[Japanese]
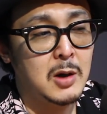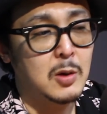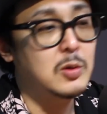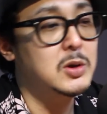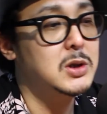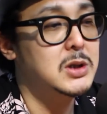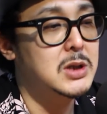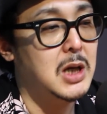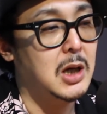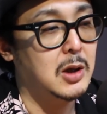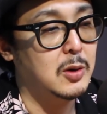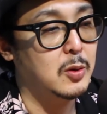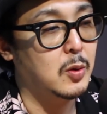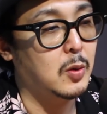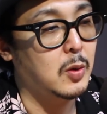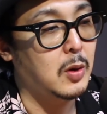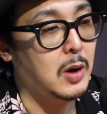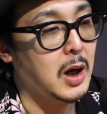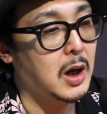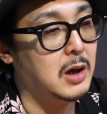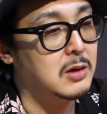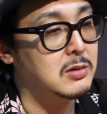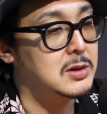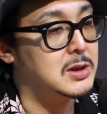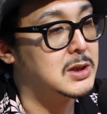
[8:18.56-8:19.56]
ロシアの
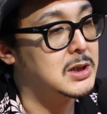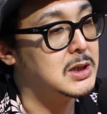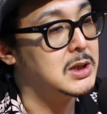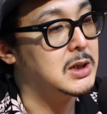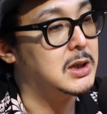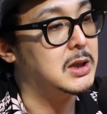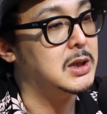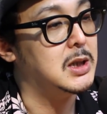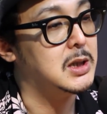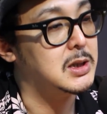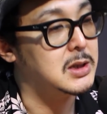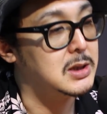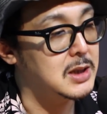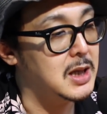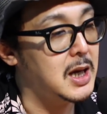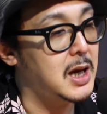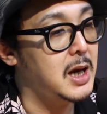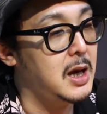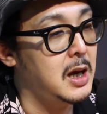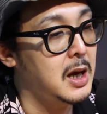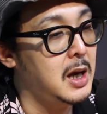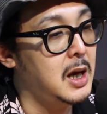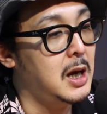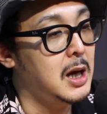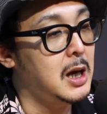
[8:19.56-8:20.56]
ある地域です
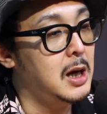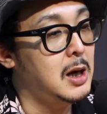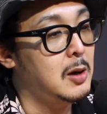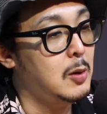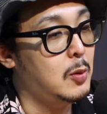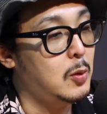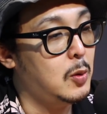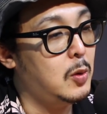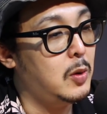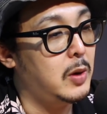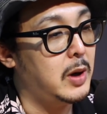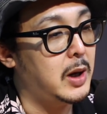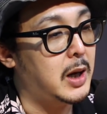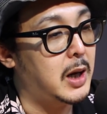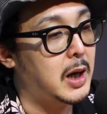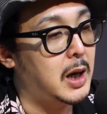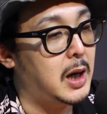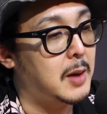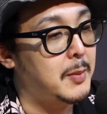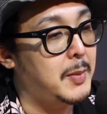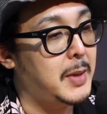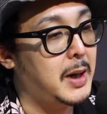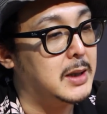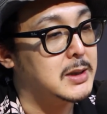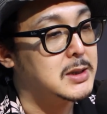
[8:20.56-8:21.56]
ね、うん、を、
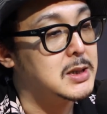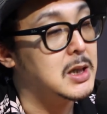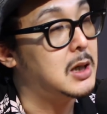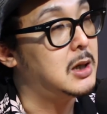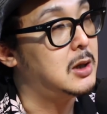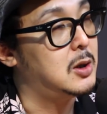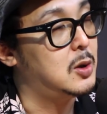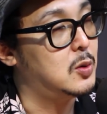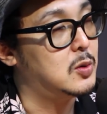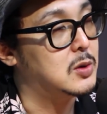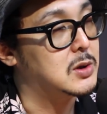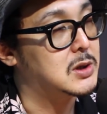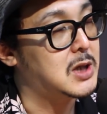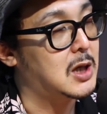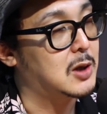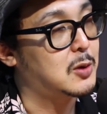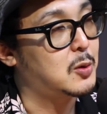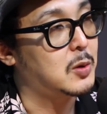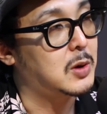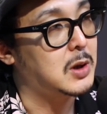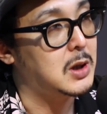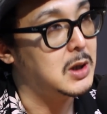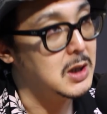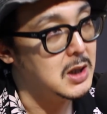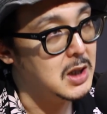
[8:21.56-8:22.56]
えーまあ、占領した
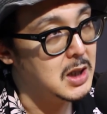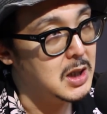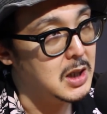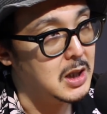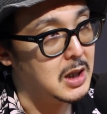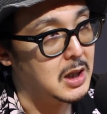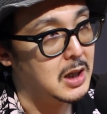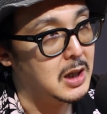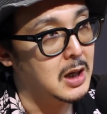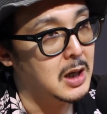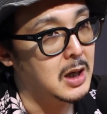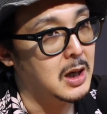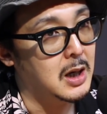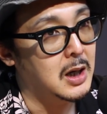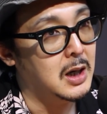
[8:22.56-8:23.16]
時に、